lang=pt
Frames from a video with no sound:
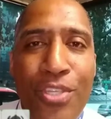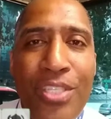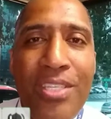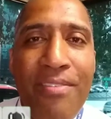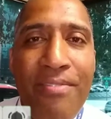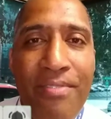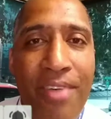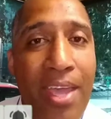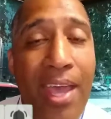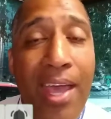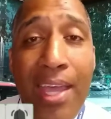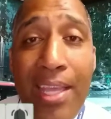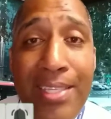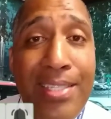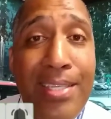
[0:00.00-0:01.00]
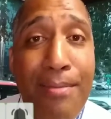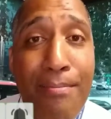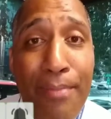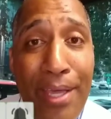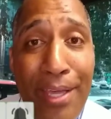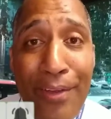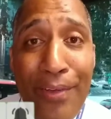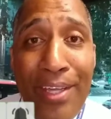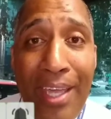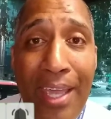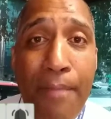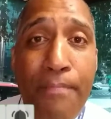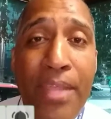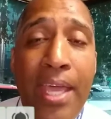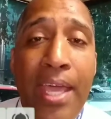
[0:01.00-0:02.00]
você venha receber,
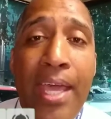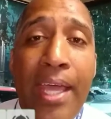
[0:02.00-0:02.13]
ok?